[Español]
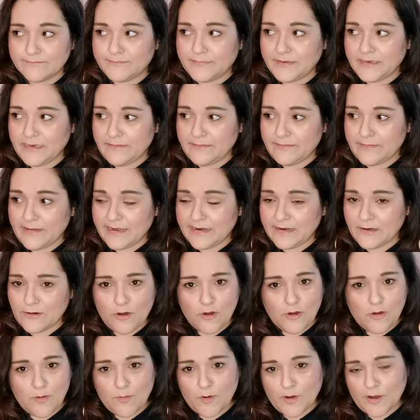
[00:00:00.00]
primar
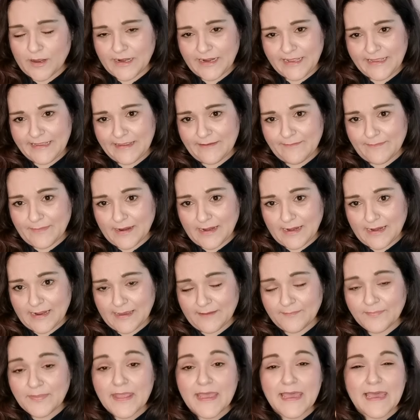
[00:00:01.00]
o como queréis
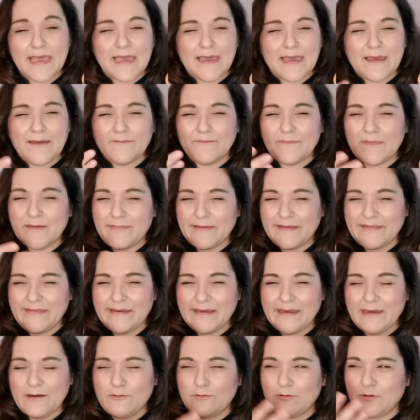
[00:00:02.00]
llamarla me
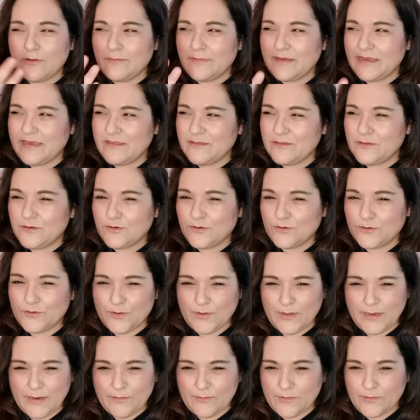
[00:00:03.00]
parece que es uno y medio o
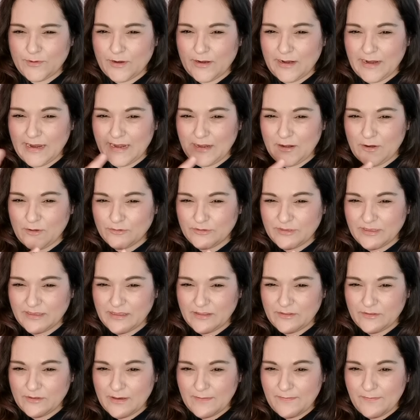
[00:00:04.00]
dos euros el lote
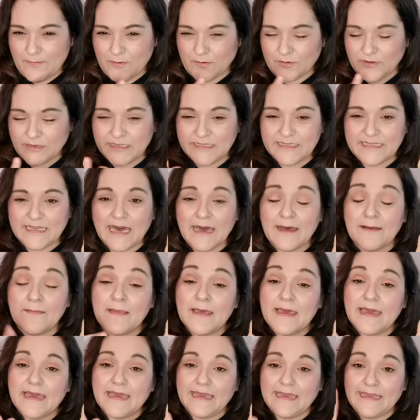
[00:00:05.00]
de dos esponjitas.
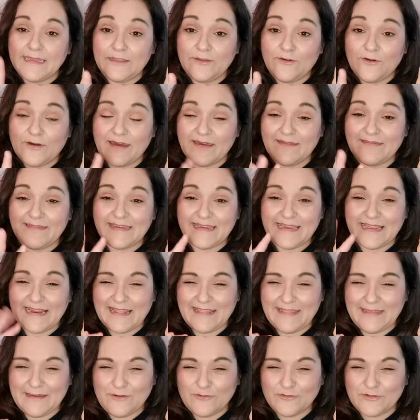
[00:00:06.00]
Y tengo que decir que
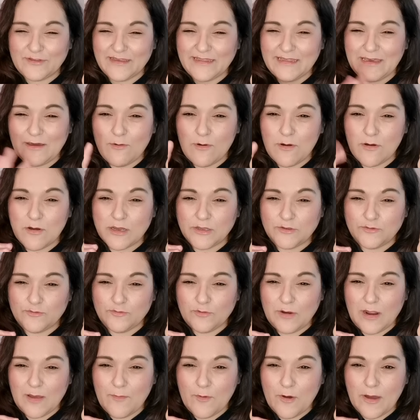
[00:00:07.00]
la de gota de agua, aunque
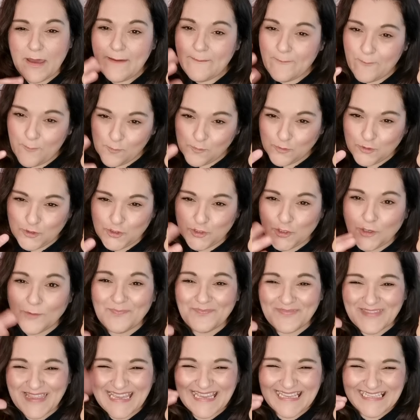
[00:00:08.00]
tú la mojes mucho,
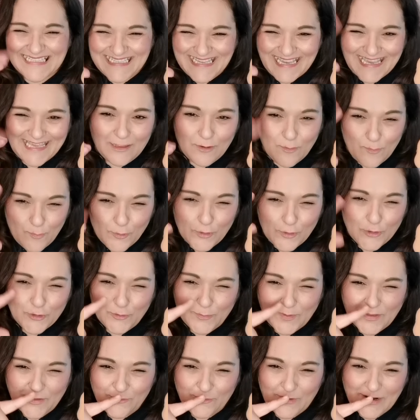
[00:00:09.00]
se queda un
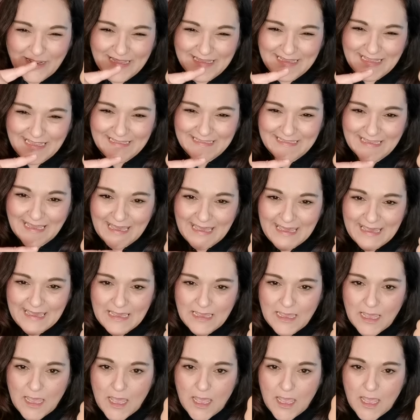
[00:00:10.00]
poquito más dura que esta, esta ¿eh?